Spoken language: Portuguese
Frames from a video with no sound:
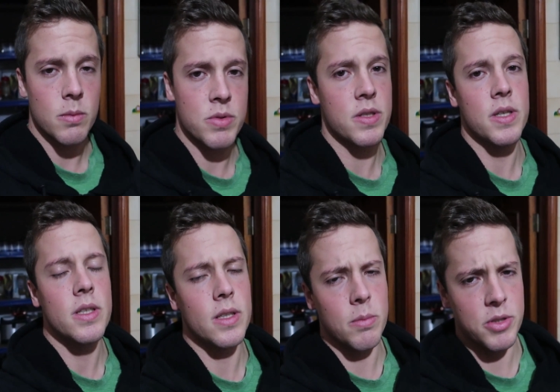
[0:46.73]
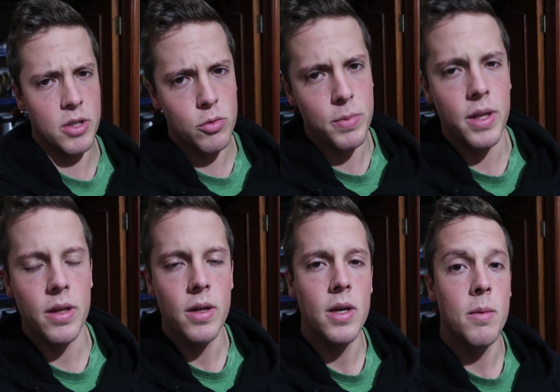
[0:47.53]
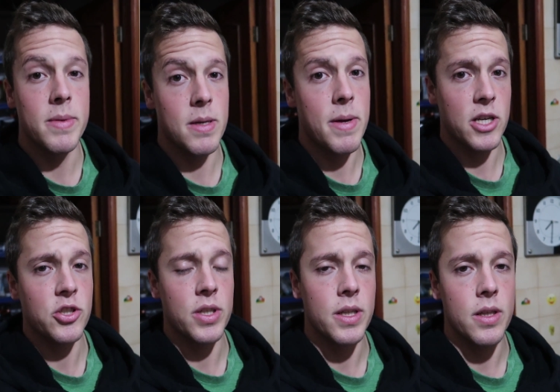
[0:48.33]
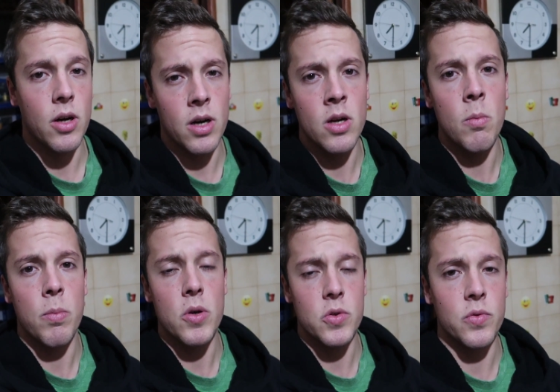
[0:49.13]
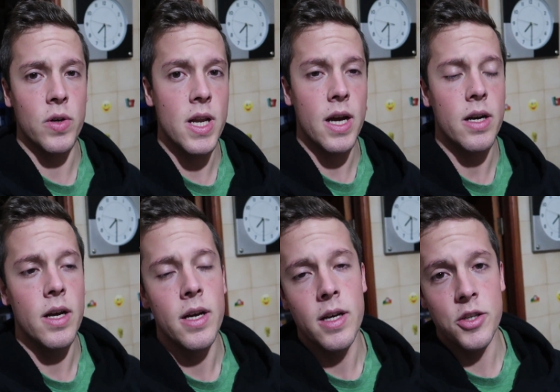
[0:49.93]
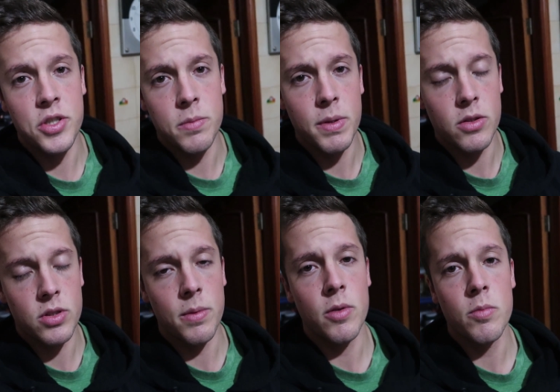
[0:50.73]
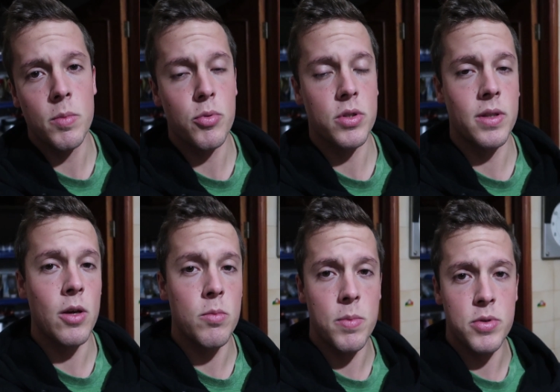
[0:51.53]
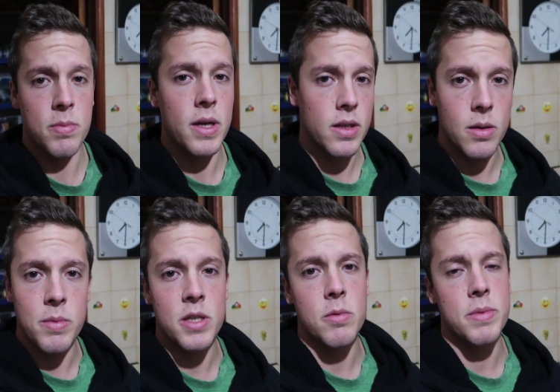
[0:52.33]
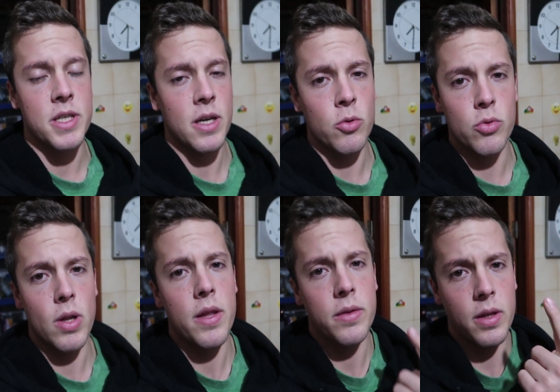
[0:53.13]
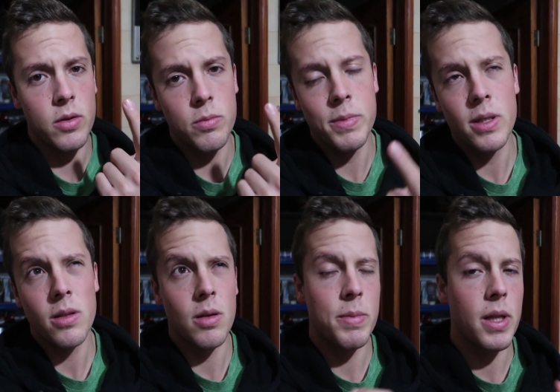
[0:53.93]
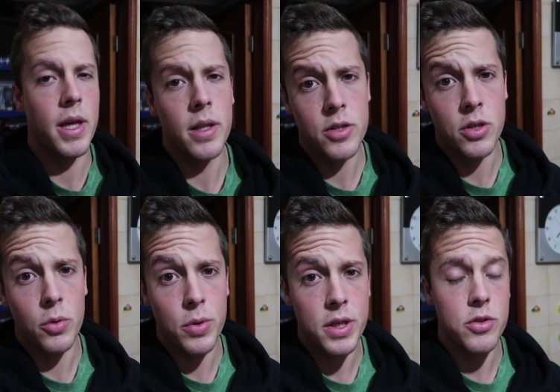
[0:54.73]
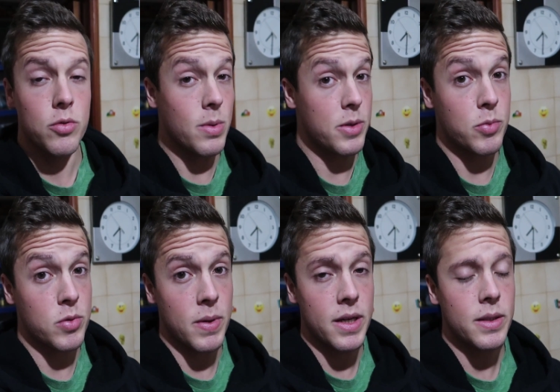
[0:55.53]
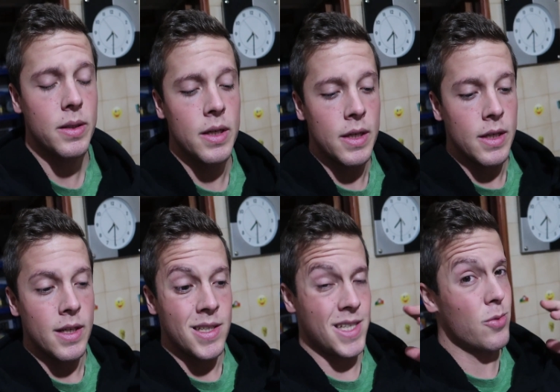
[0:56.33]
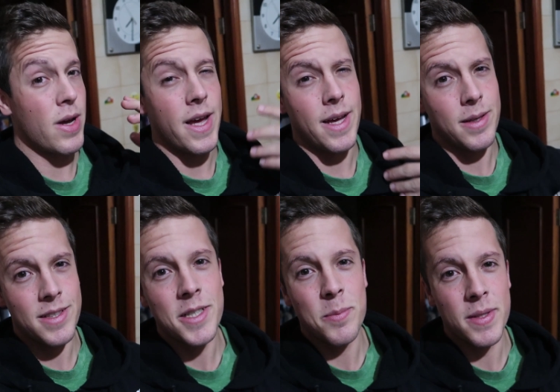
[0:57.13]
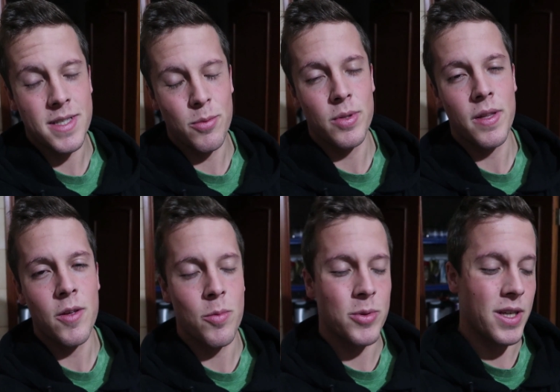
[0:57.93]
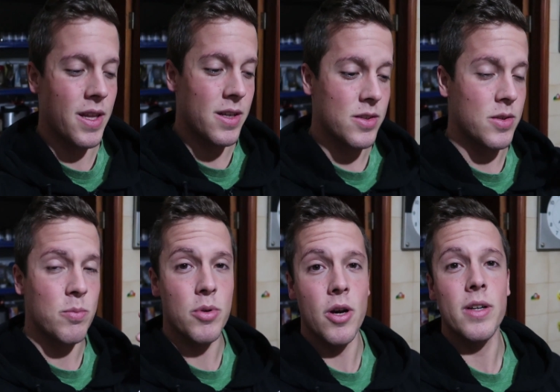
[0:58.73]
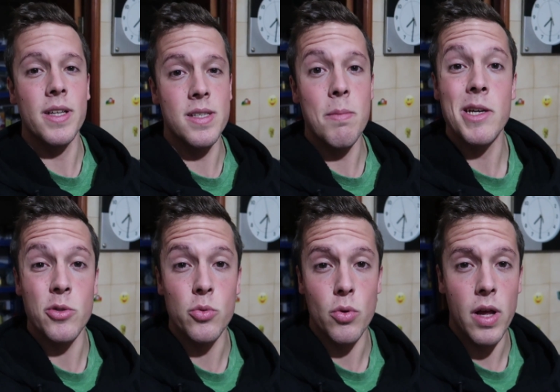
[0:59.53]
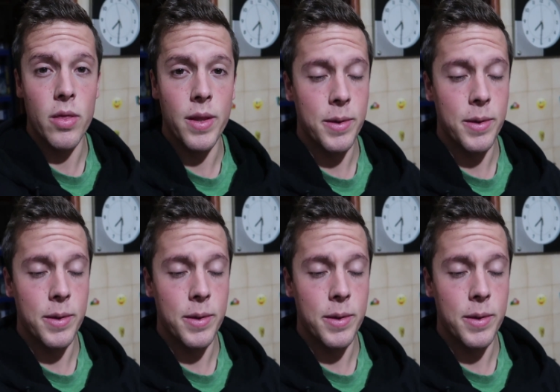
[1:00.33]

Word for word: digamos assim, ainda tenho bastante comida, mas é mais restrita e agora não posso falhar. As cheat meals tenho uma, por, uma por semana, na mesma, mas é controlada, tenho 1000 a 1500 calorias uma vez por semana. Já não é cheat meals à vontadinha como eu tinha de antes, porque agora tem que ser mais controlado,